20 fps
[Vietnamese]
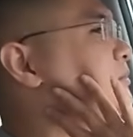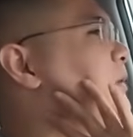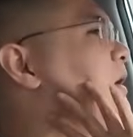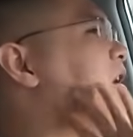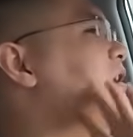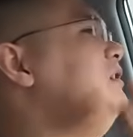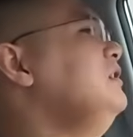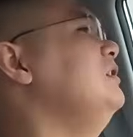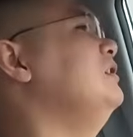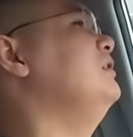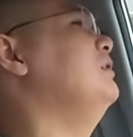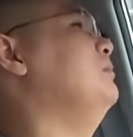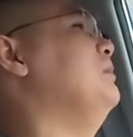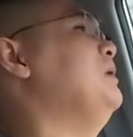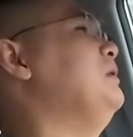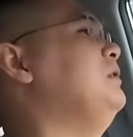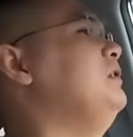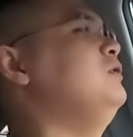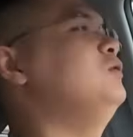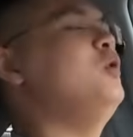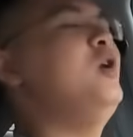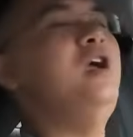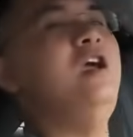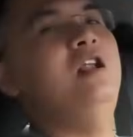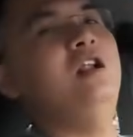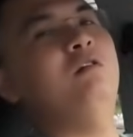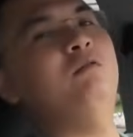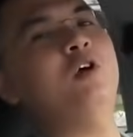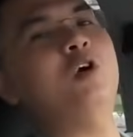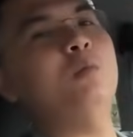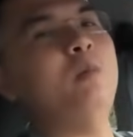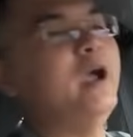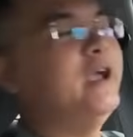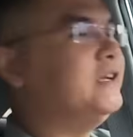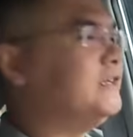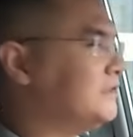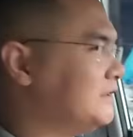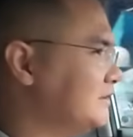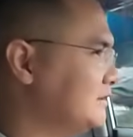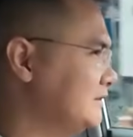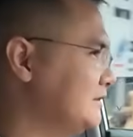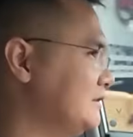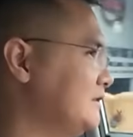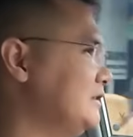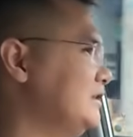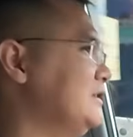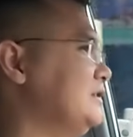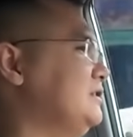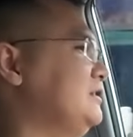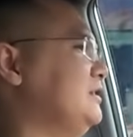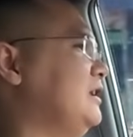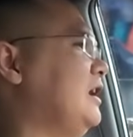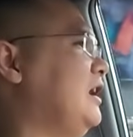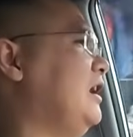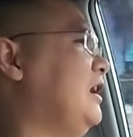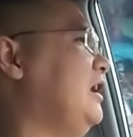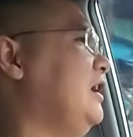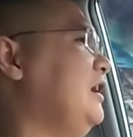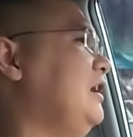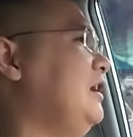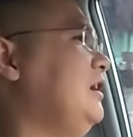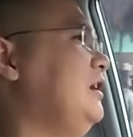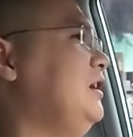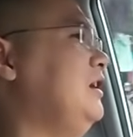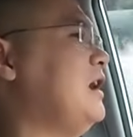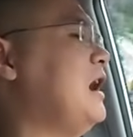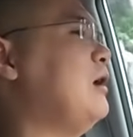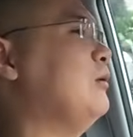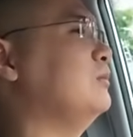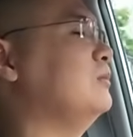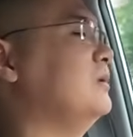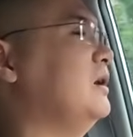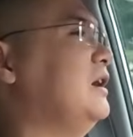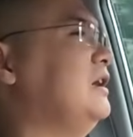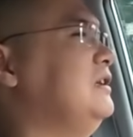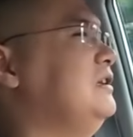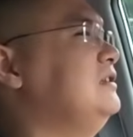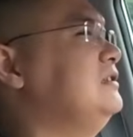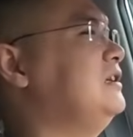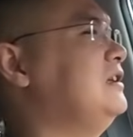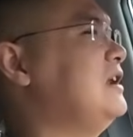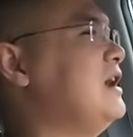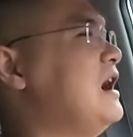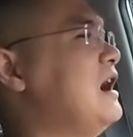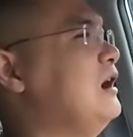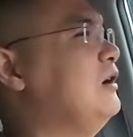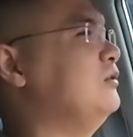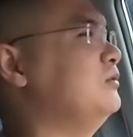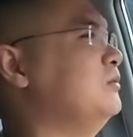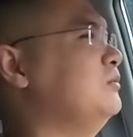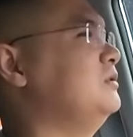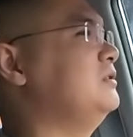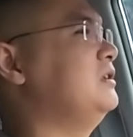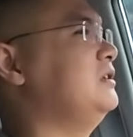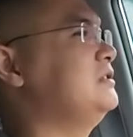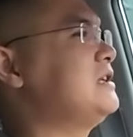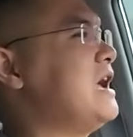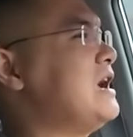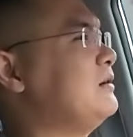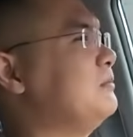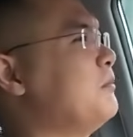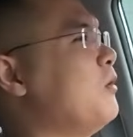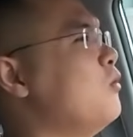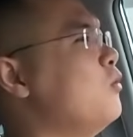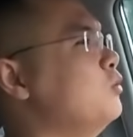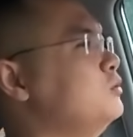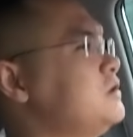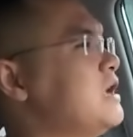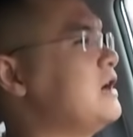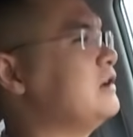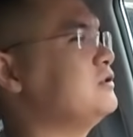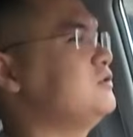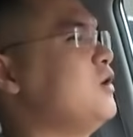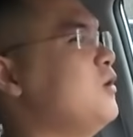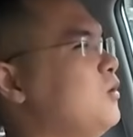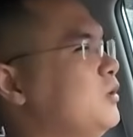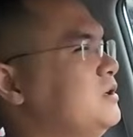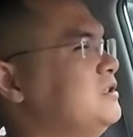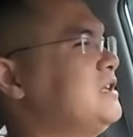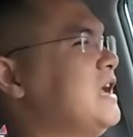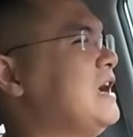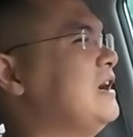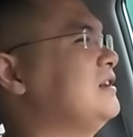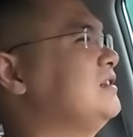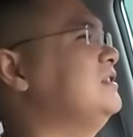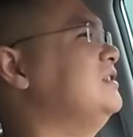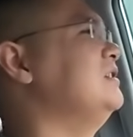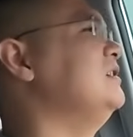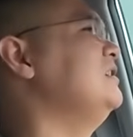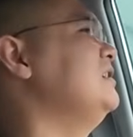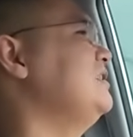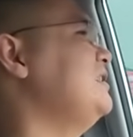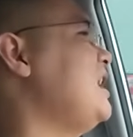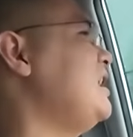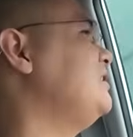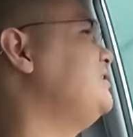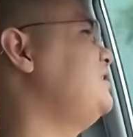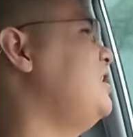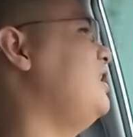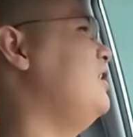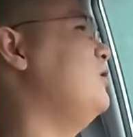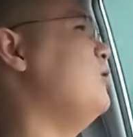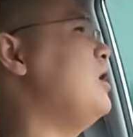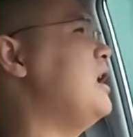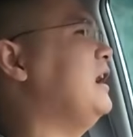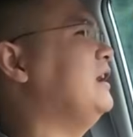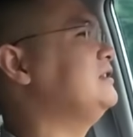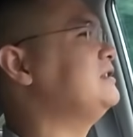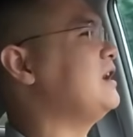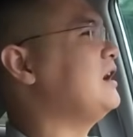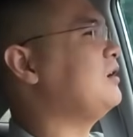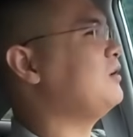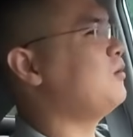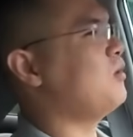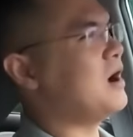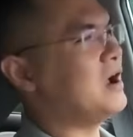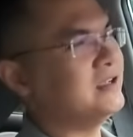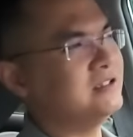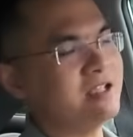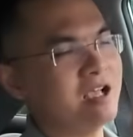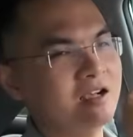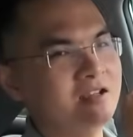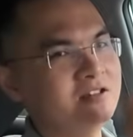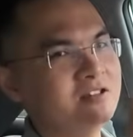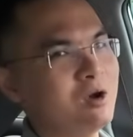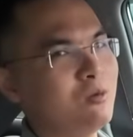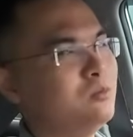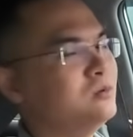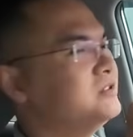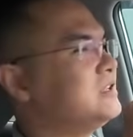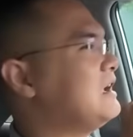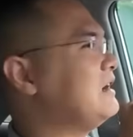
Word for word: pin là mình đi thuê không phải của mình đấy hỏng hay như thế nào sạc bù sạc nhồi sạc các thể loại sạc ngoài sạc trong